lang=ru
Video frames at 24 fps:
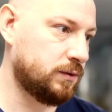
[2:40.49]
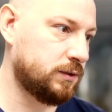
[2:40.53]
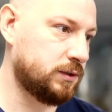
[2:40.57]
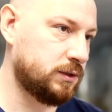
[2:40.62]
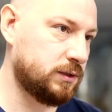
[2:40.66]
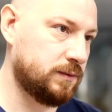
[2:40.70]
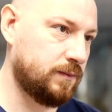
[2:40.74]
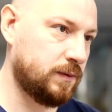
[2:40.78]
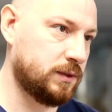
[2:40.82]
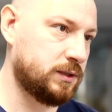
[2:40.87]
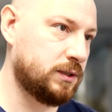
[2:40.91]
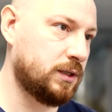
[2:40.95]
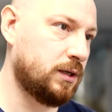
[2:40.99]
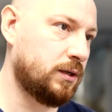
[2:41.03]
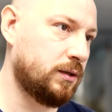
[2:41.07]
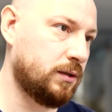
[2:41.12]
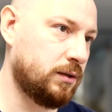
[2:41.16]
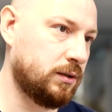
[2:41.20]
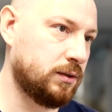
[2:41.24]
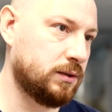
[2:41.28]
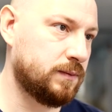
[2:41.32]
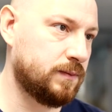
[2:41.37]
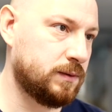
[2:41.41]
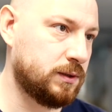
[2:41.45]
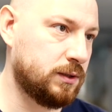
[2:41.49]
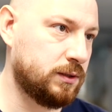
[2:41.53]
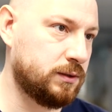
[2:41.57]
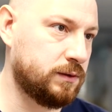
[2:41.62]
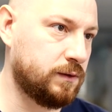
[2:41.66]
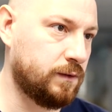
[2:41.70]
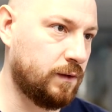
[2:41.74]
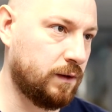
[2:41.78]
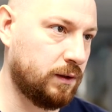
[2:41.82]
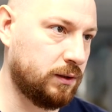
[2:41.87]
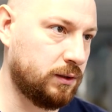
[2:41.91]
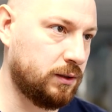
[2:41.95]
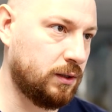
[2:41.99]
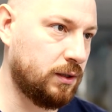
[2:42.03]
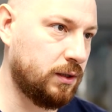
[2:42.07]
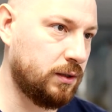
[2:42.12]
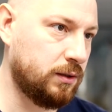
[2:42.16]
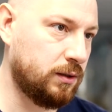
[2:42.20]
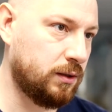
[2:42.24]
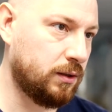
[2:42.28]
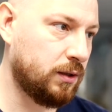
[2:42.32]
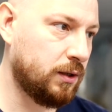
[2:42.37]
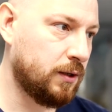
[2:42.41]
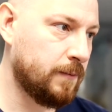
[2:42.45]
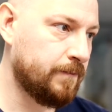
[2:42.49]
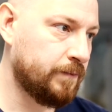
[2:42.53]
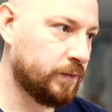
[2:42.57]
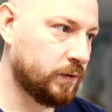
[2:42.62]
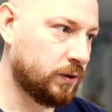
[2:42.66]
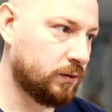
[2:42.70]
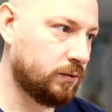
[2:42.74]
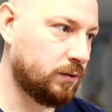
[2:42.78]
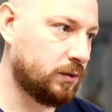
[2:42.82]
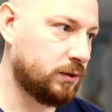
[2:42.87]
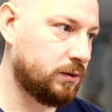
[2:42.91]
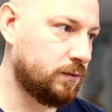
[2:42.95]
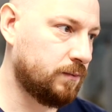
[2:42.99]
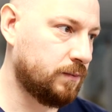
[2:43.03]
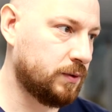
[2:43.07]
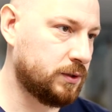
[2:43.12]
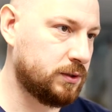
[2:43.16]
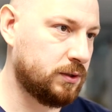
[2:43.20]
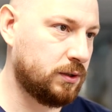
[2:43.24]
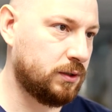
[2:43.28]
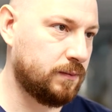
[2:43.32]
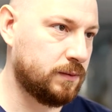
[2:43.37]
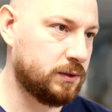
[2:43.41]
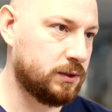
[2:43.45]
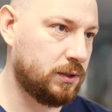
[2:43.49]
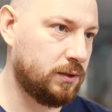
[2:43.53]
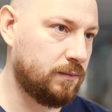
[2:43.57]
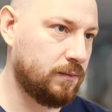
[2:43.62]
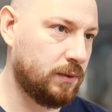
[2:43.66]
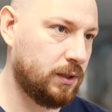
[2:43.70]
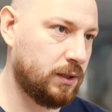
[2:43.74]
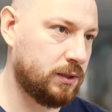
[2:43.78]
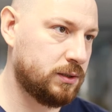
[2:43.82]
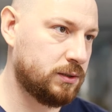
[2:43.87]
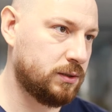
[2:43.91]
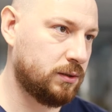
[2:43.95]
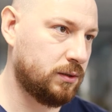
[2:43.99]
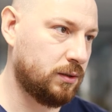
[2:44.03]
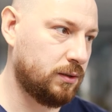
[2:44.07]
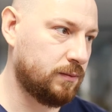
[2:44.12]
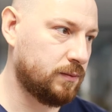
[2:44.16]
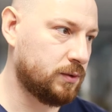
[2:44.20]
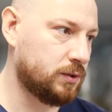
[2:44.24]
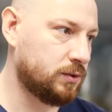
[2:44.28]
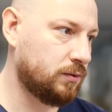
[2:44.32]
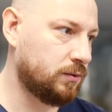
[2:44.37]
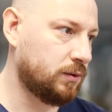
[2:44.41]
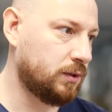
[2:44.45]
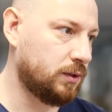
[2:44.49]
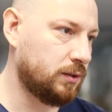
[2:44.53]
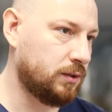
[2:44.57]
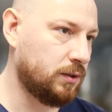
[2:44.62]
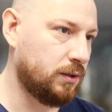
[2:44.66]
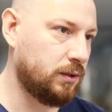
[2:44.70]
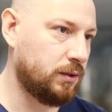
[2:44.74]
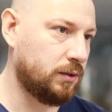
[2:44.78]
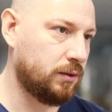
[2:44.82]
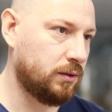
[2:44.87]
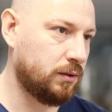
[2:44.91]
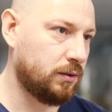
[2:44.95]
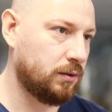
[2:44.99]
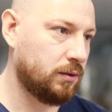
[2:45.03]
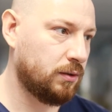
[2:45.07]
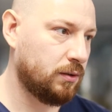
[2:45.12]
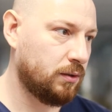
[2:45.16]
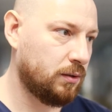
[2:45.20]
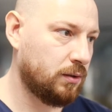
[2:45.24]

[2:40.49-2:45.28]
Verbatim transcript: У нас есть специальное специализированное отделение, который этим пациентом занимается, это реанимационное отделение.